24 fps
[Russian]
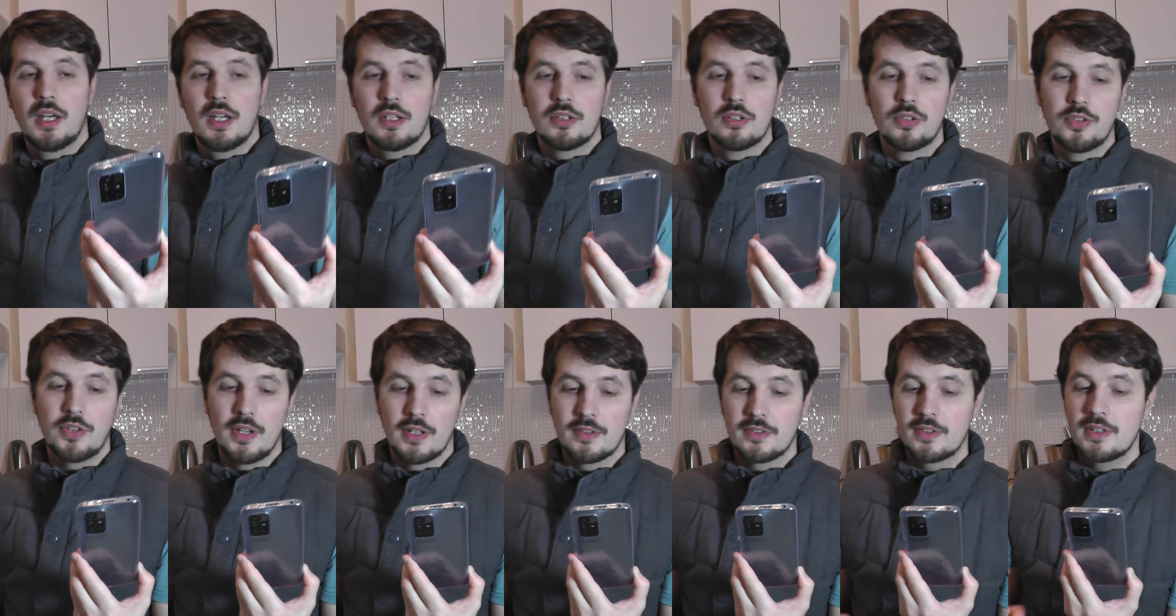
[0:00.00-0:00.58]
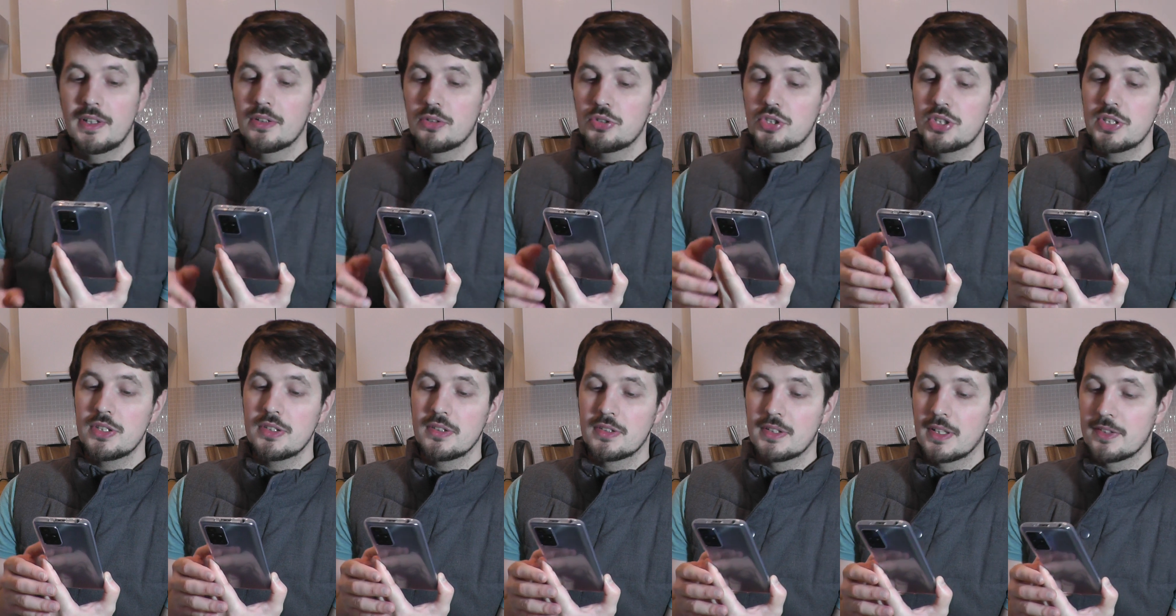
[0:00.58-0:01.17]
Друзья,
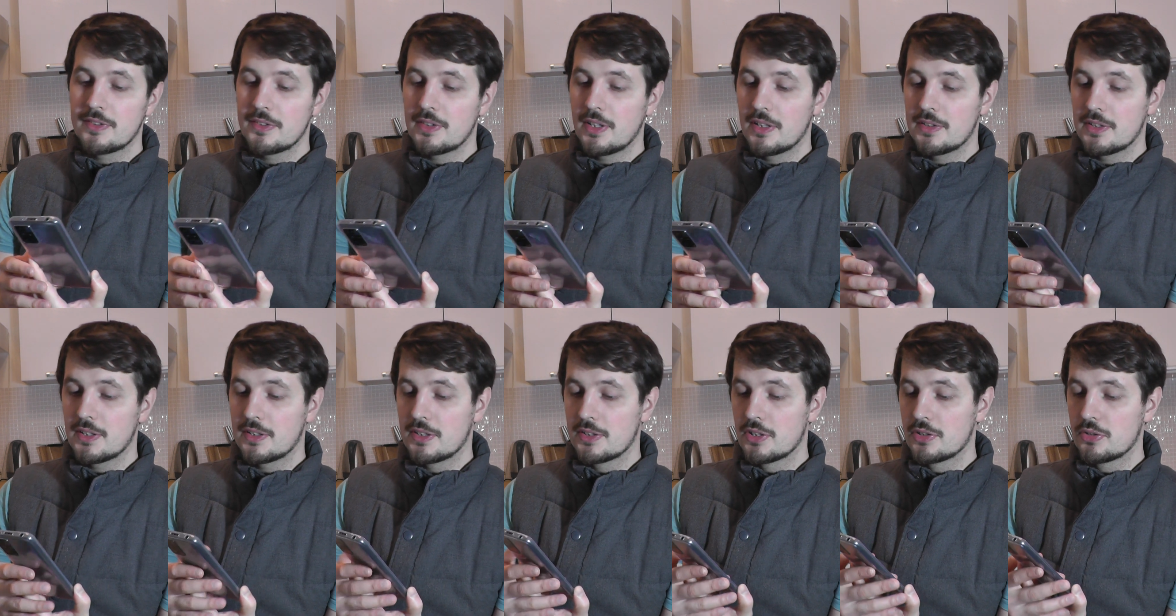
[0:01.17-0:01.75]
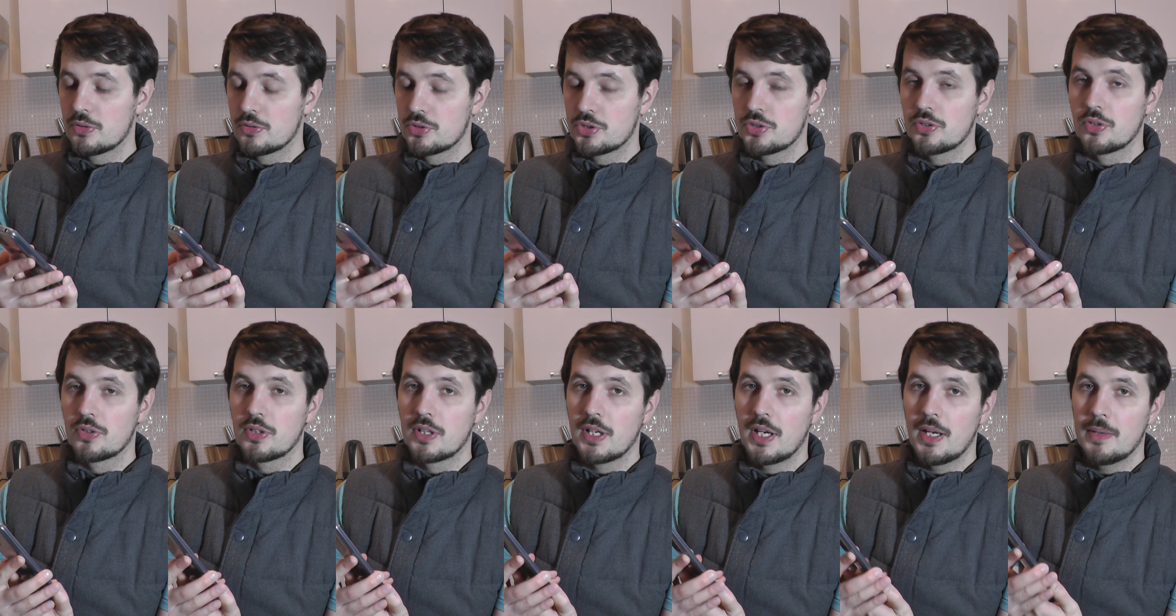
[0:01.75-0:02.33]
следующий недостаток это то,
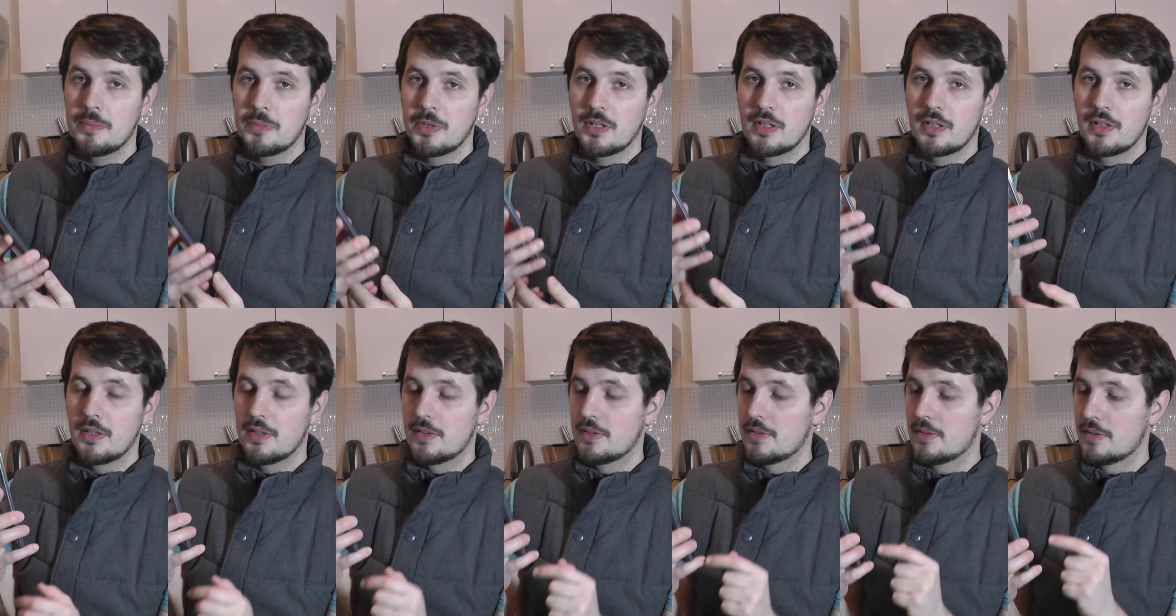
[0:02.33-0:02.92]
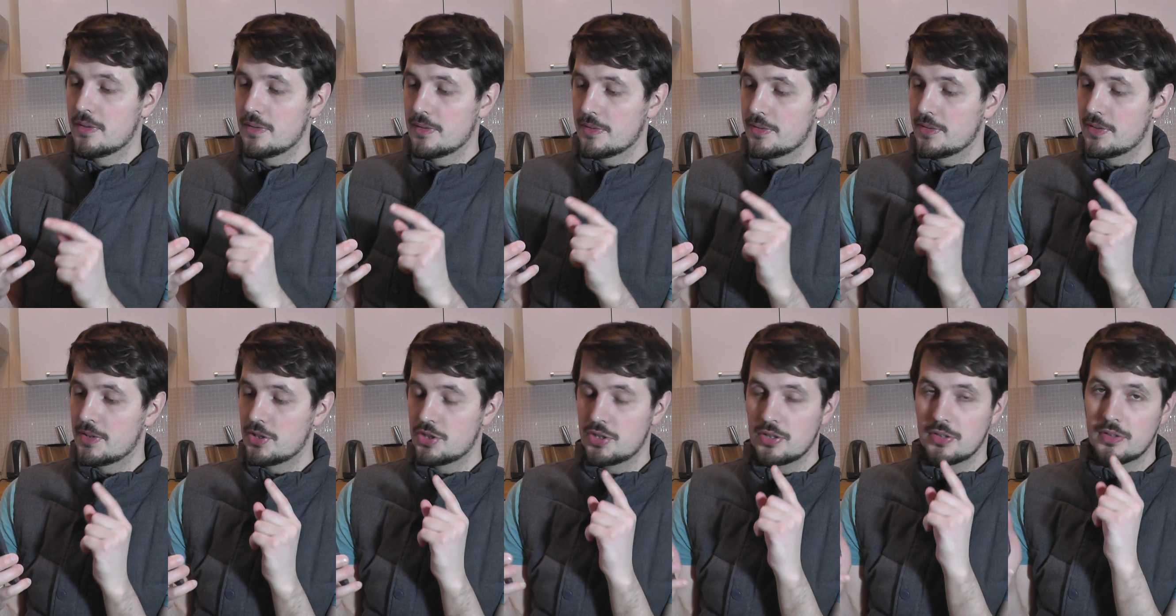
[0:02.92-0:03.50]
что камера, э,
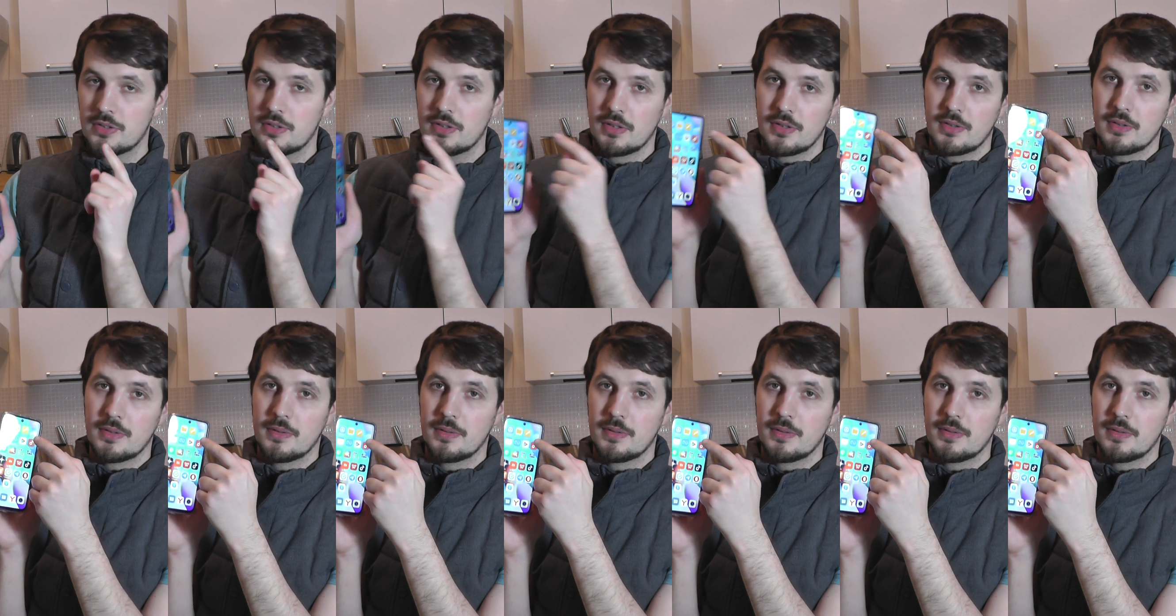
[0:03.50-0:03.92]
значит, э,